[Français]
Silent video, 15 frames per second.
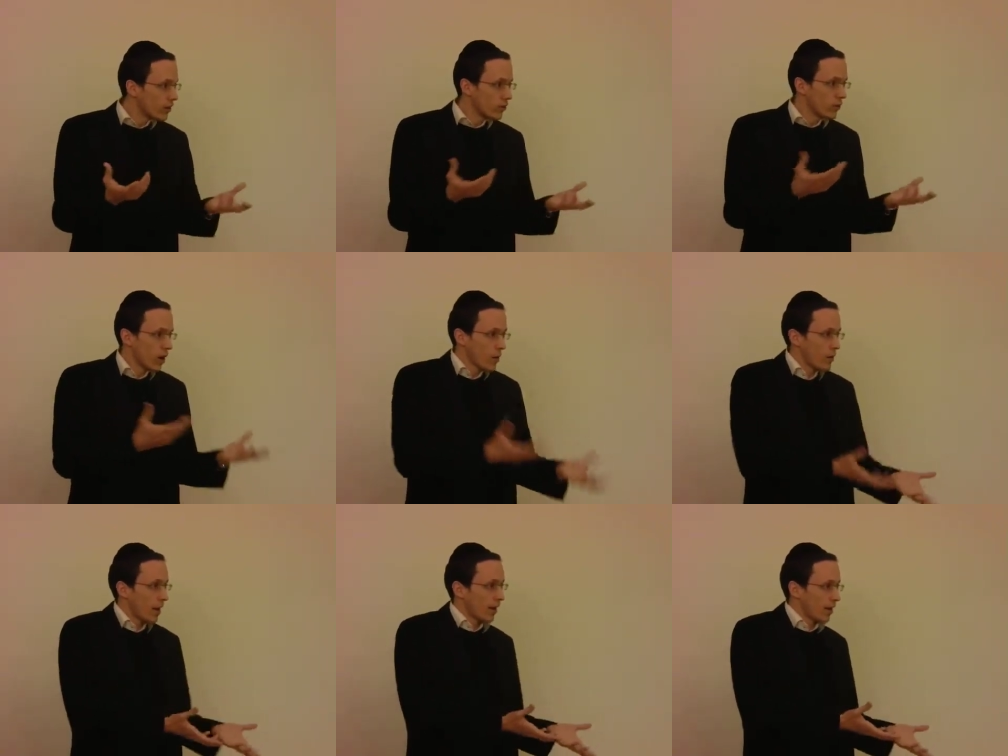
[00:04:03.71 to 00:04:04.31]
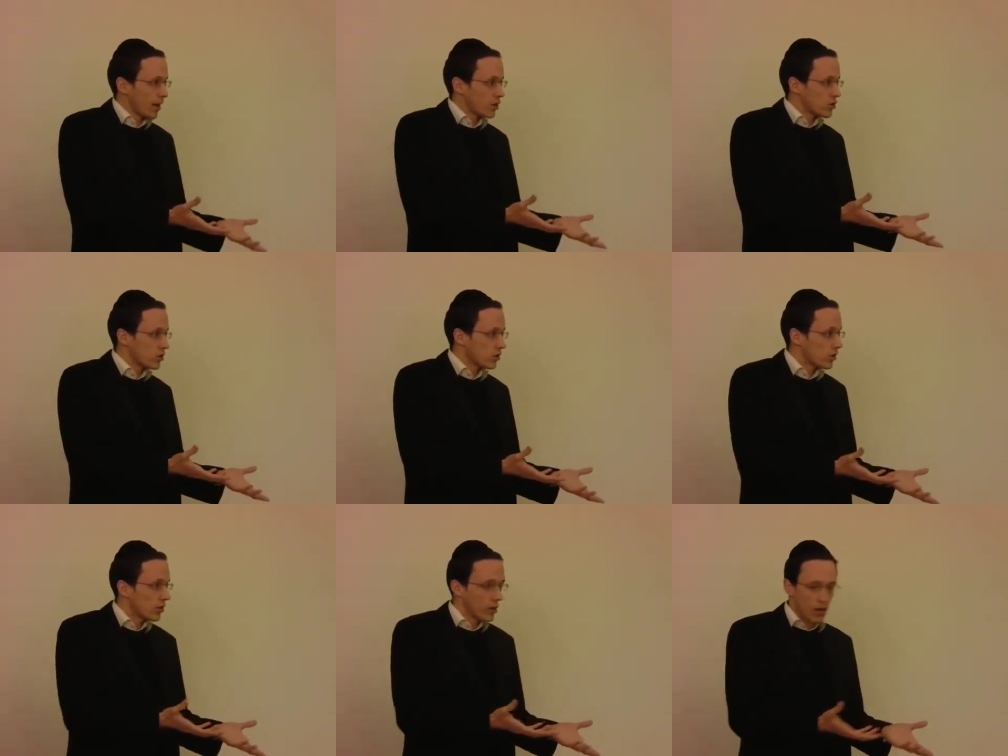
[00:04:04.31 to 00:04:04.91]
dans un mariage,
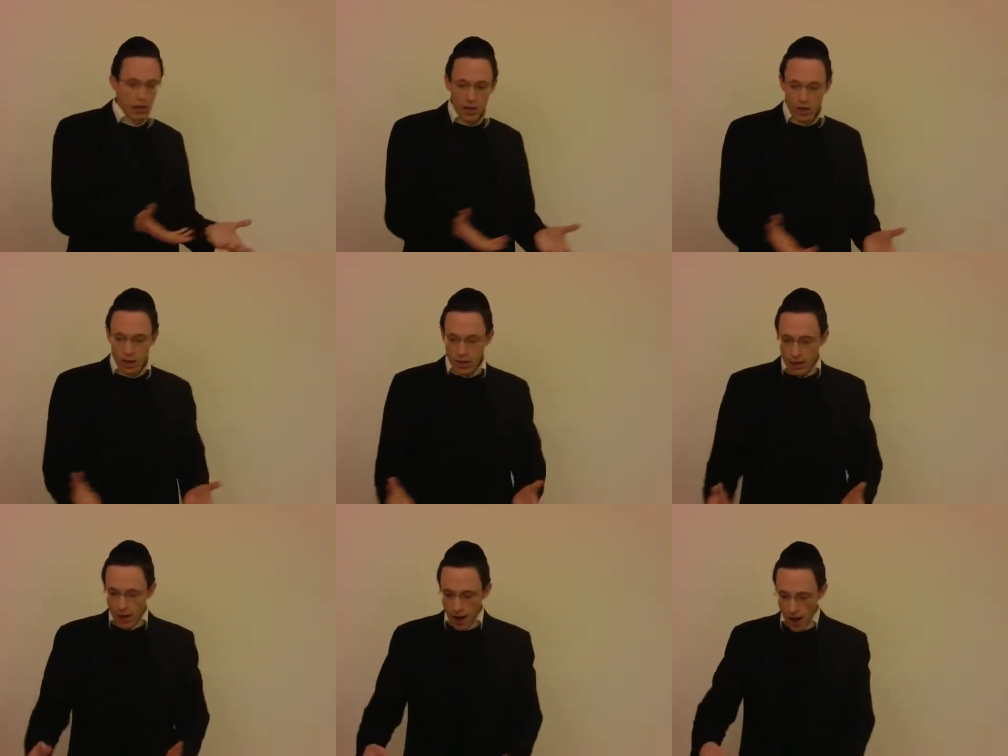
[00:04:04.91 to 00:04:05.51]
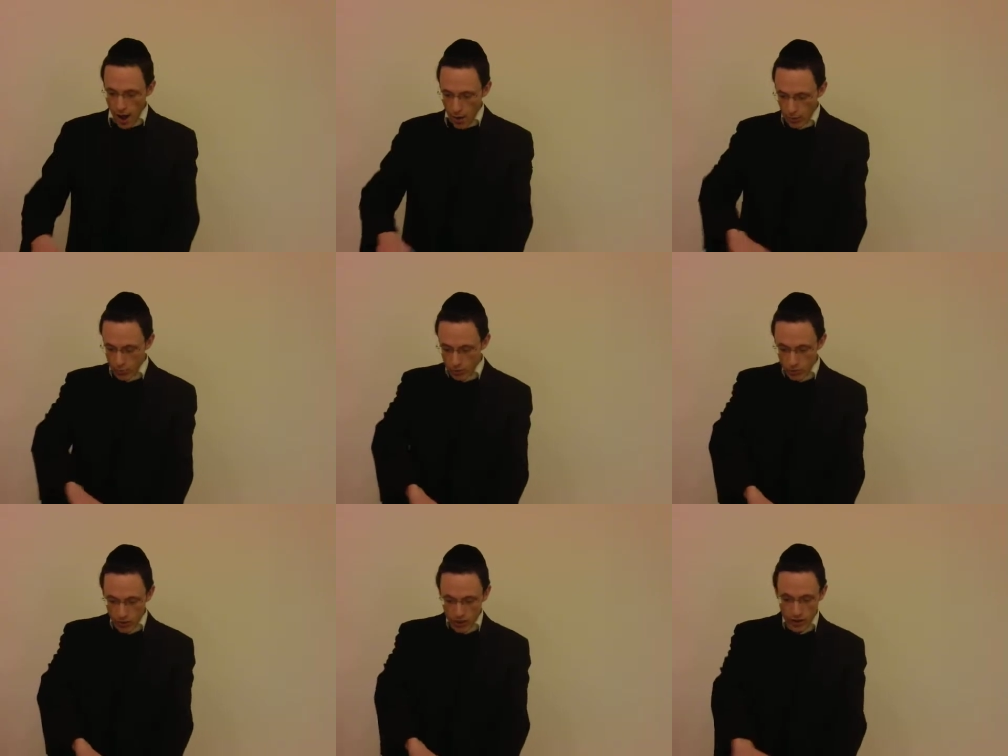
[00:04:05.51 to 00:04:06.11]
un
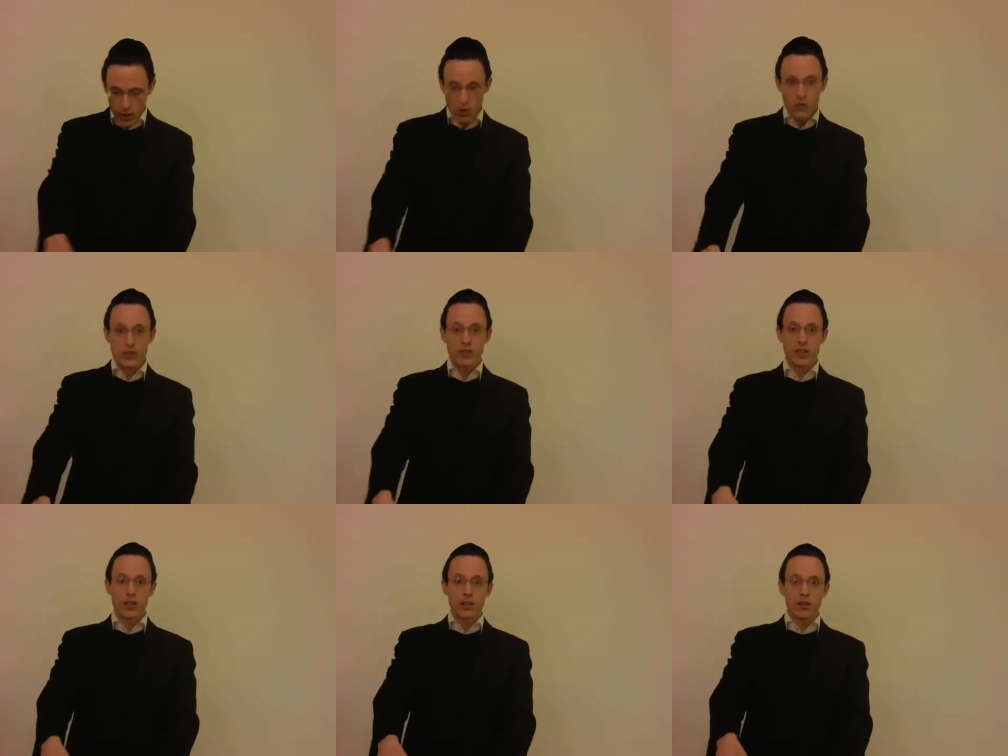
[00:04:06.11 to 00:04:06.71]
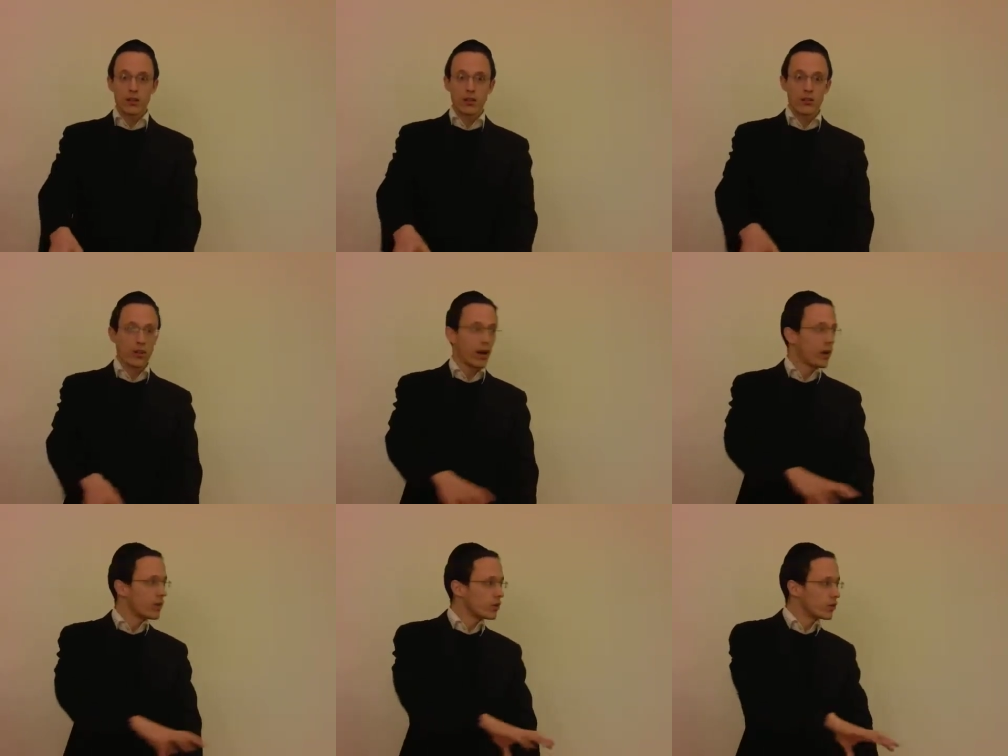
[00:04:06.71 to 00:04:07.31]
poulet entier,
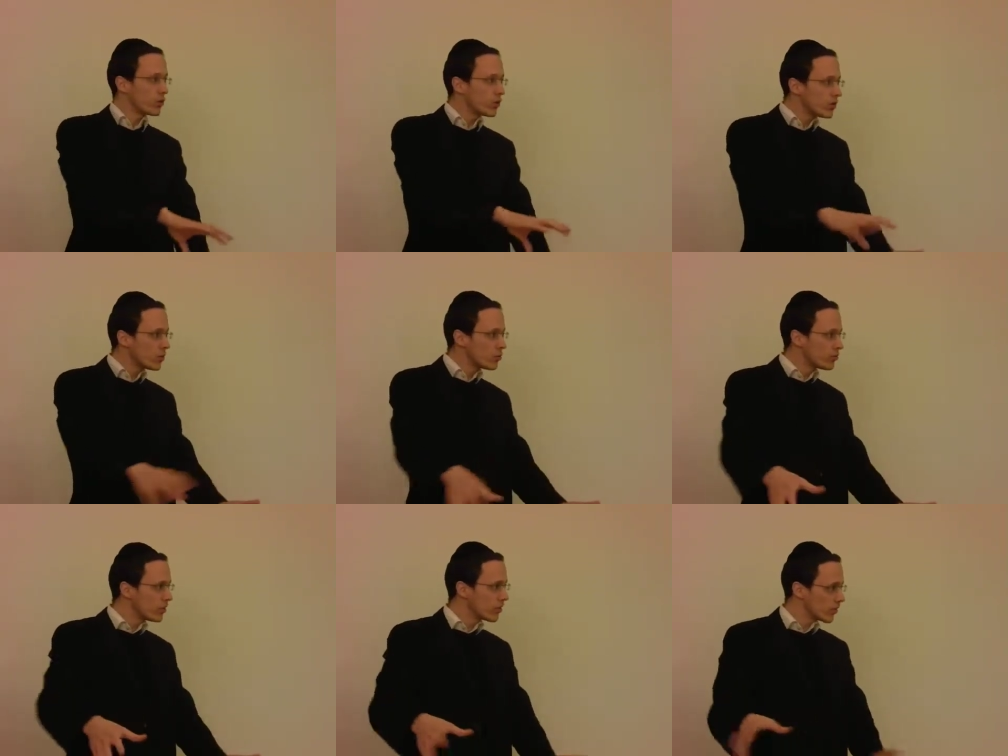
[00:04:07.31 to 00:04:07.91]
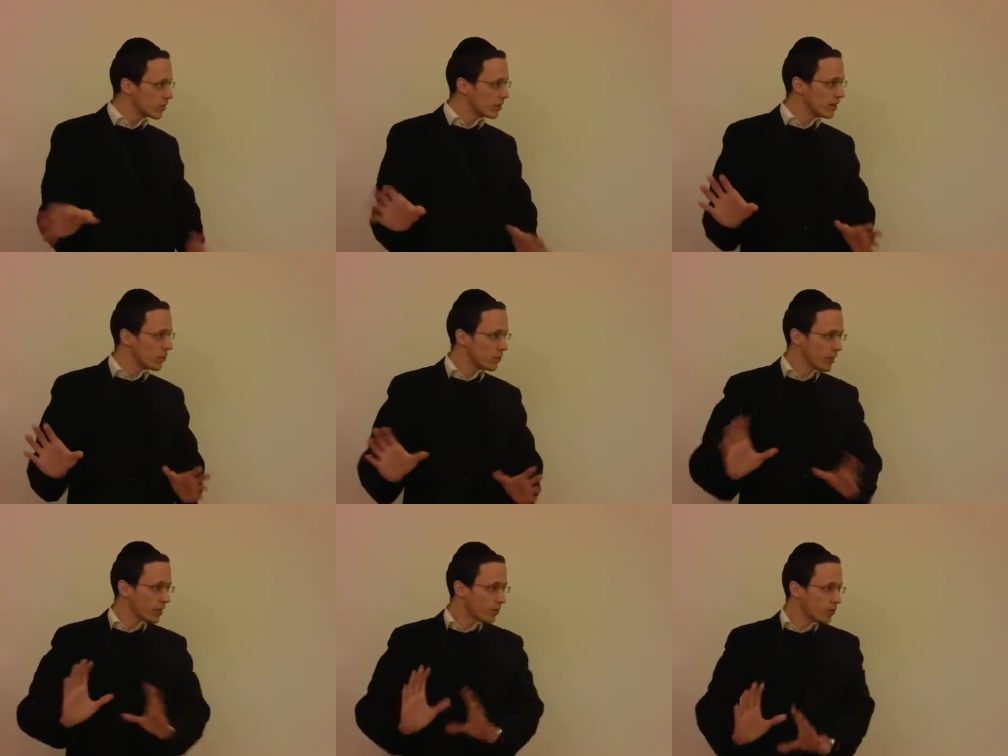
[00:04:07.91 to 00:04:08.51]
ouais, une cuisse de poulet entier,
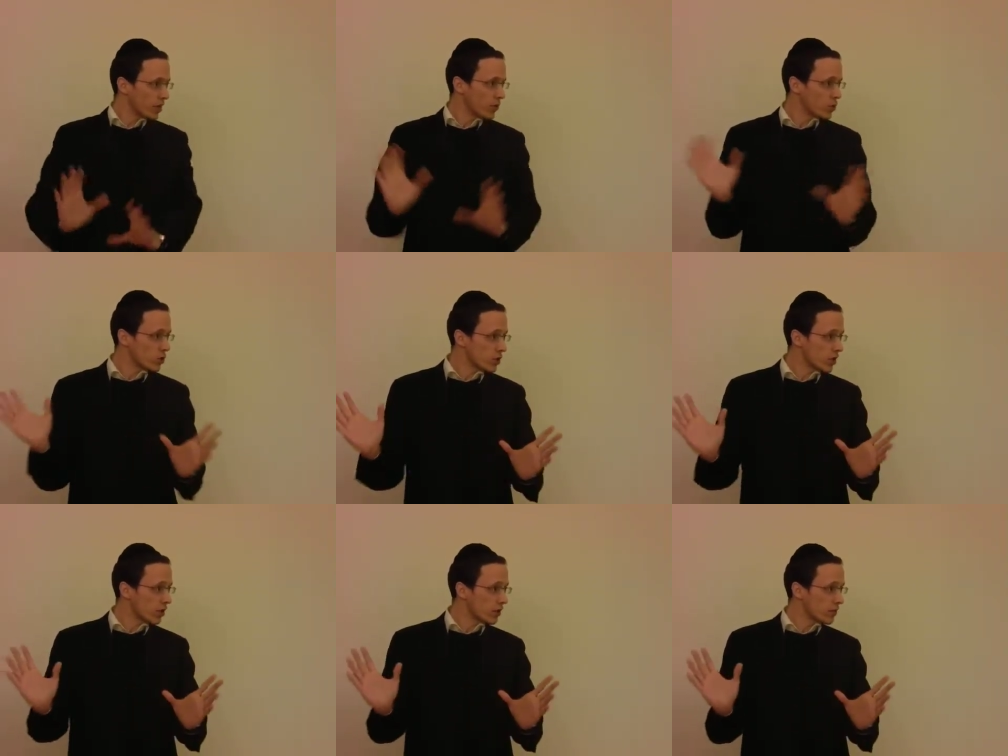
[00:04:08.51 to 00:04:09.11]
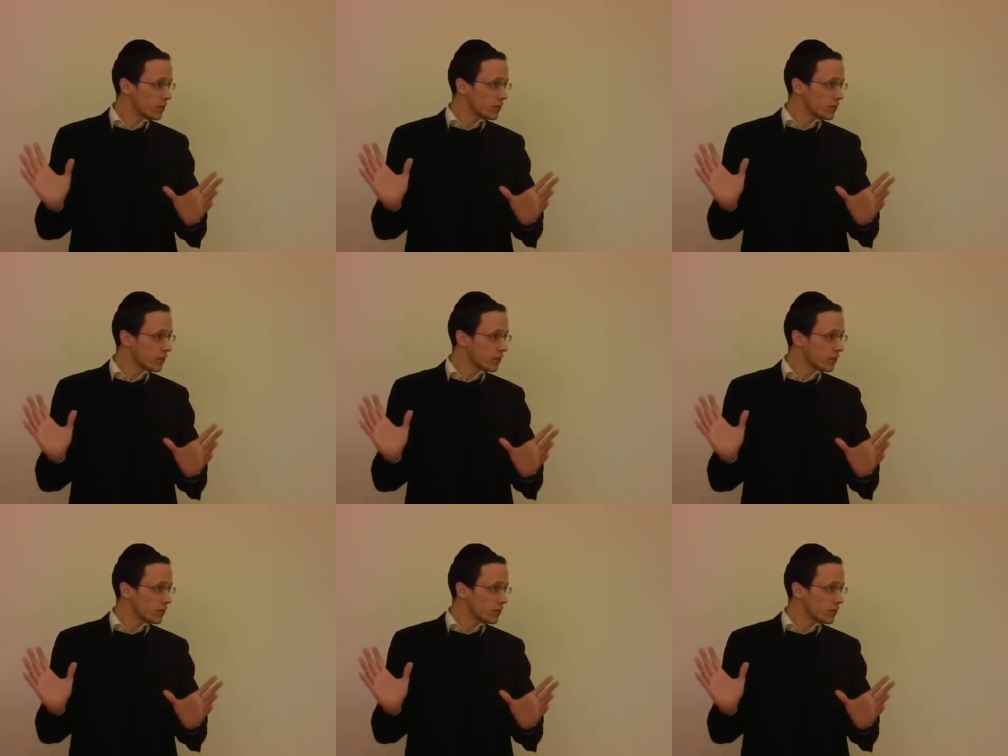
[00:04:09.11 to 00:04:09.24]
personne n'a touché.